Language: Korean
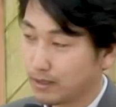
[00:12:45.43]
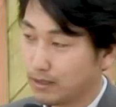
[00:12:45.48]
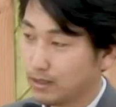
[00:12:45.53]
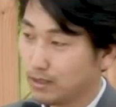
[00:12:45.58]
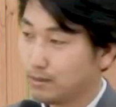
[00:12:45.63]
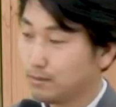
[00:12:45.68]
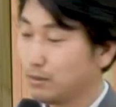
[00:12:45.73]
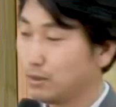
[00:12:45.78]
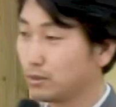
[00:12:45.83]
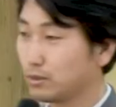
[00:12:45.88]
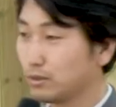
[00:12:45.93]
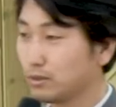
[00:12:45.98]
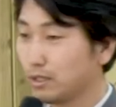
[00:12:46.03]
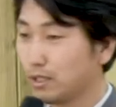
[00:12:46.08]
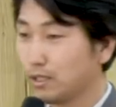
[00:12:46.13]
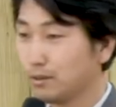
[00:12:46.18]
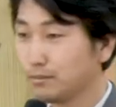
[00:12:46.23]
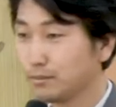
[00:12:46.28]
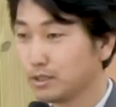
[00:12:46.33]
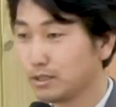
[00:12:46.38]
뭐 어떤
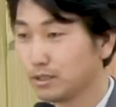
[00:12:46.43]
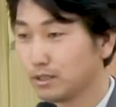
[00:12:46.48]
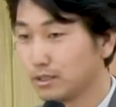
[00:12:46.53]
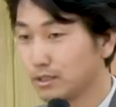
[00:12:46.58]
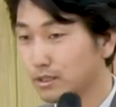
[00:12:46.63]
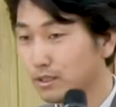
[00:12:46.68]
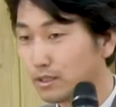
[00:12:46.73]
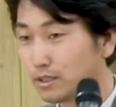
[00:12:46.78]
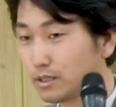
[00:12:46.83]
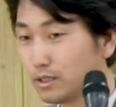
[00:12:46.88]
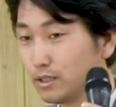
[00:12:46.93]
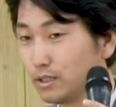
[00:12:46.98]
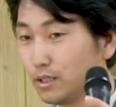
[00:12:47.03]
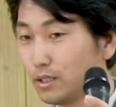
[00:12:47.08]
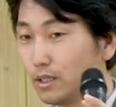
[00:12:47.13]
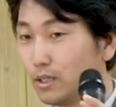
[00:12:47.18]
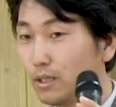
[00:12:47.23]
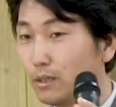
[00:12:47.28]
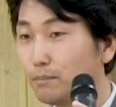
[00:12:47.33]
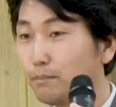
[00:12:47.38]
사람들은 그
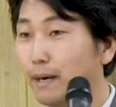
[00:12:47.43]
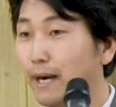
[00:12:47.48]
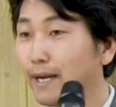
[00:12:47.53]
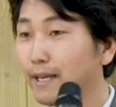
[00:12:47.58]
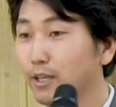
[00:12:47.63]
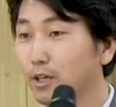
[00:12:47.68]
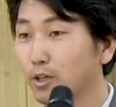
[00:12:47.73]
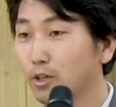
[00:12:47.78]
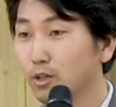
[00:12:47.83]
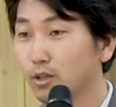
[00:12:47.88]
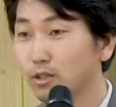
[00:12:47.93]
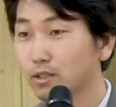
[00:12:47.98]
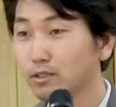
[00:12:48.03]
방역